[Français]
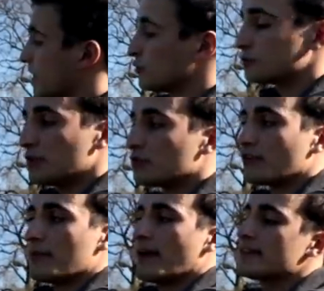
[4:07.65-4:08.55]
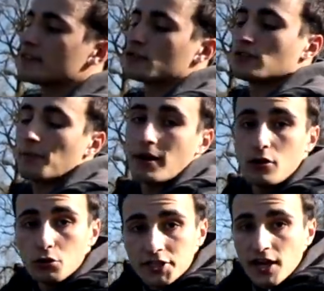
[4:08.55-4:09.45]
Et ensuite, on va mettre ce qu'on
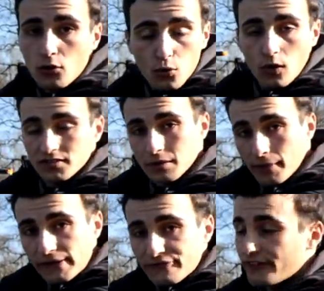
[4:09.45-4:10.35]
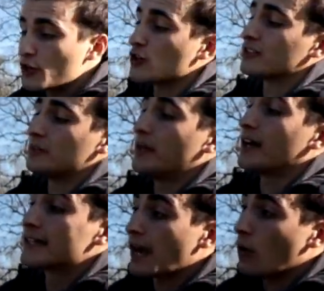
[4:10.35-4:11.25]
appelle le carreau. Hein. C'est pas une flèche, hein. c'est
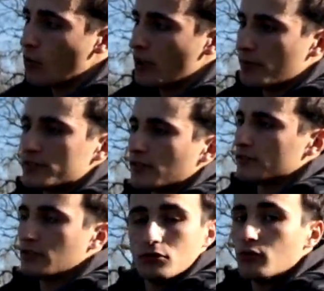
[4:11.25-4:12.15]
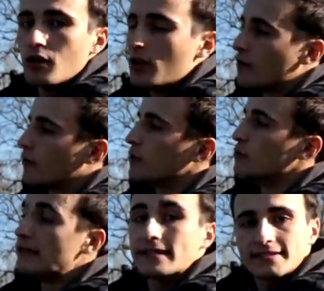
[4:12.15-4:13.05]
bien un carreau, on appelle ça. C'est le, voilà
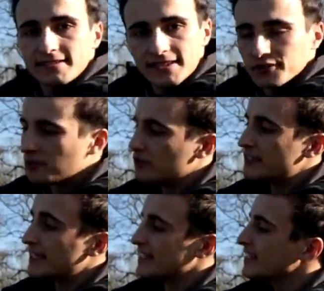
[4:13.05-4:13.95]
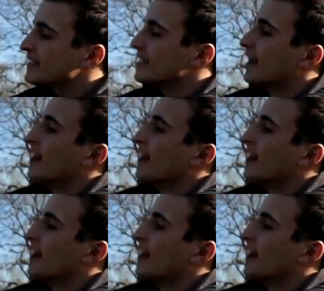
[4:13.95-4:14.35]
le lexique euh, technique.